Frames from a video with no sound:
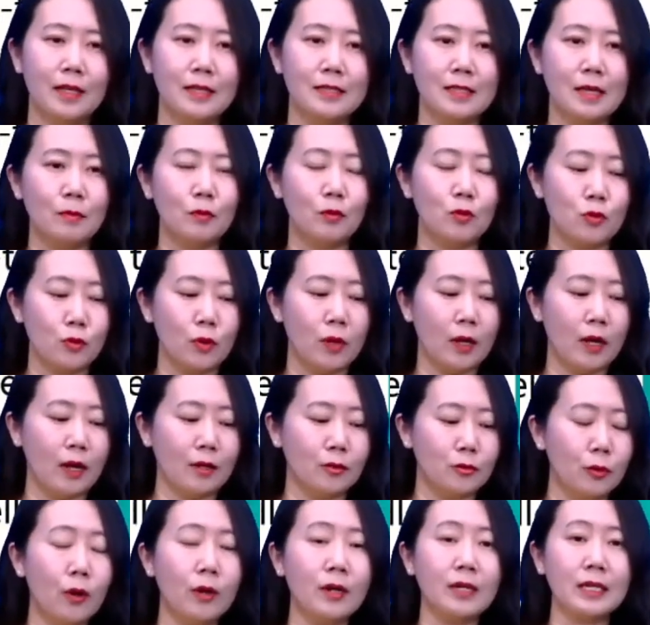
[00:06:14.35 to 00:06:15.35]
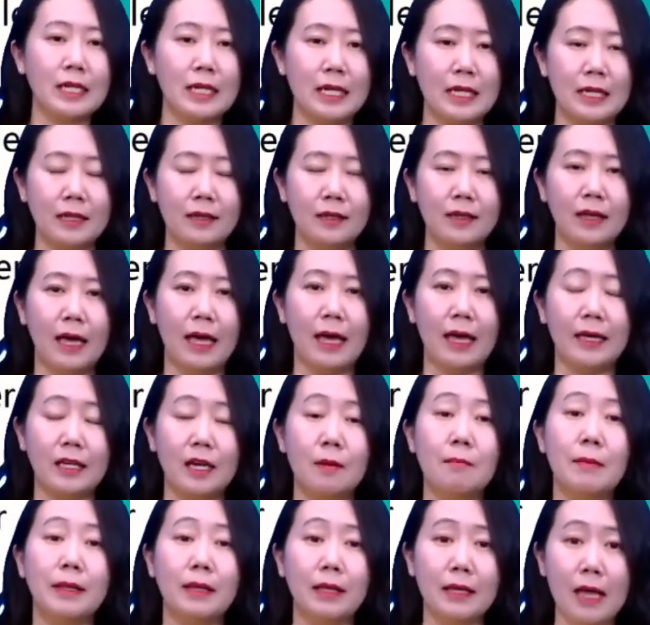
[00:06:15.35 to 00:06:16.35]
再比如说 a door key 哎一
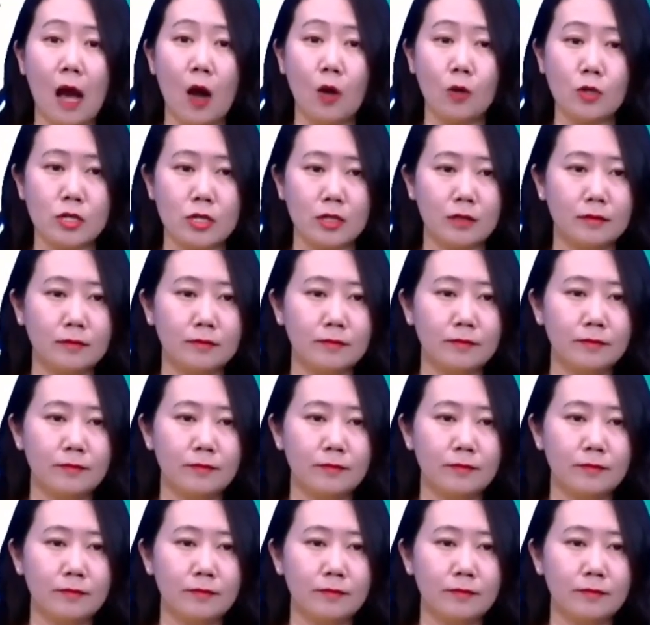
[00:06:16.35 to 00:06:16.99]
个门的钥匙。